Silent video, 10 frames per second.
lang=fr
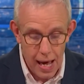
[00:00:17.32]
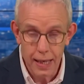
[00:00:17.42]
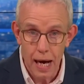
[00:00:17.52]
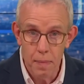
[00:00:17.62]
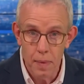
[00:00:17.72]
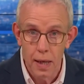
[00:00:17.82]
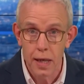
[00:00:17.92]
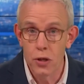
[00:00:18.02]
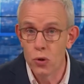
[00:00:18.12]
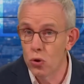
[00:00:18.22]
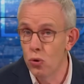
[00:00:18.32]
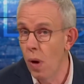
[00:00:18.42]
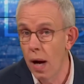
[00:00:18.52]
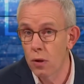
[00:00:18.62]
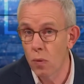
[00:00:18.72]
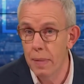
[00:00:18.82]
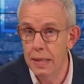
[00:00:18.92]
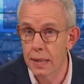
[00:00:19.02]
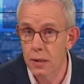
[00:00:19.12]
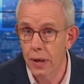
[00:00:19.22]
Un drame qui se joue à
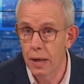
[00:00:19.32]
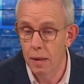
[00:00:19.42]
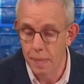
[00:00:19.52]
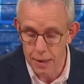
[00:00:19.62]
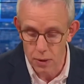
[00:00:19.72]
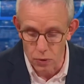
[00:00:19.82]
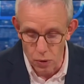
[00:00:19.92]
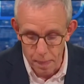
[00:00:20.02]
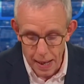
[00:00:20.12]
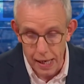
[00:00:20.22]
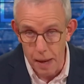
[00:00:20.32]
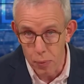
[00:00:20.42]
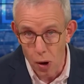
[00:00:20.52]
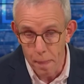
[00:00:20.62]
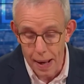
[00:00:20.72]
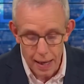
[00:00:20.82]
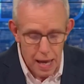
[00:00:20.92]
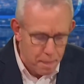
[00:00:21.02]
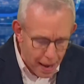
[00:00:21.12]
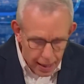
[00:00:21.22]
3500 km de Paris. pour en
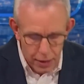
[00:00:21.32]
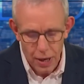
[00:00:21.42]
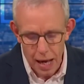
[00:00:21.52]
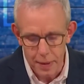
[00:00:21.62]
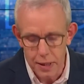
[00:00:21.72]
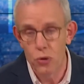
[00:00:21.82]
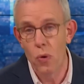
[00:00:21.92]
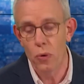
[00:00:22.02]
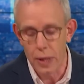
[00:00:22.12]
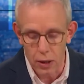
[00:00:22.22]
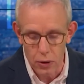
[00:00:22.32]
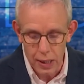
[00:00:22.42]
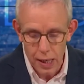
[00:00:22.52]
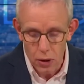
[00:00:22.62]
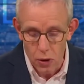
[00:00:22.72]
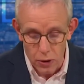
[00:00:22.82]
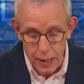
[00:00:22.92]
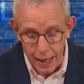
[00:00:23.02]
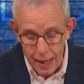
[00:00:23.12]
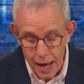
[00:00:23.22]
parler et parler de l'Arménie, je suis heureux d'accueillir
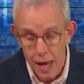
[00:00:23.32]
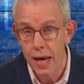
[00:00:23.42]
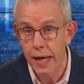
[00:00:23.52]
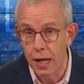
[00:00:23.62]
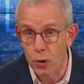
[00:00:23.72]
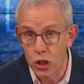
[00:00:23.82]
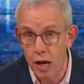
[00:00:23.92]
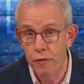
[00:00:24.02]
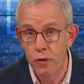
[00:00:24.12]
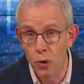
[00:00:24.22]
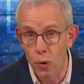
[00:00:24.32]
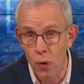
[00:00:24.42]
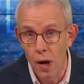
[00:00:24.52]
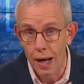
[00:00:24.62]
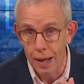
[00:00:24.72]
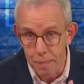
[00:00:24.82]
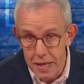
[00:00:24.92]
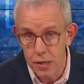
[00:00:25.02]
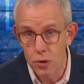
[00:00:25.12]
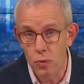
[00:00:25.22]
Corentin Claire, qui est le chef de
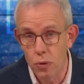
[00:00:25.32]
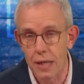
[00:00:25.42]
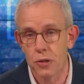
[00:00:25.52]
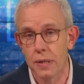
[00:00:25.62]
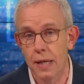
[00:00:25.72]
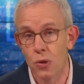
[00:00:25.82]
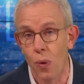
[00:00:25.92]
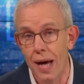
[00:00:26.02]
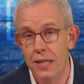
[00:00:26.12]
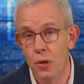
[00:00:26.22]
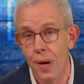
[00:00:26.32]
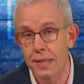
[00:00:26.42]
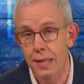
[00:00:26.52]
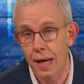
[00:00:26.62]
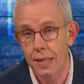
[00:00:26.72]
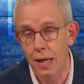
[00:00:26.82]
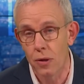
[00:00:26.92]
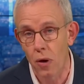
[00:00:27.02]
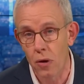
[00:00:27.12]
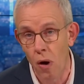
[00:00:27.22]
mission de l'association SOS Chrétien
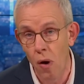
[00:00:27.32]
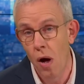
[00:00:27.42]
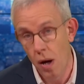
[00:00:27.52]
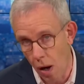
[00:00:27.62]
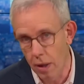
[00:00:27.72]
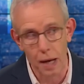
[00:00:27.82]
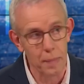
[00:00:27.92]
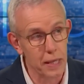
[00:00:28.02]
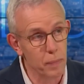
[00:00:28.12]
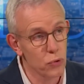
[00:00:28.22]
d'Orient en Arménie.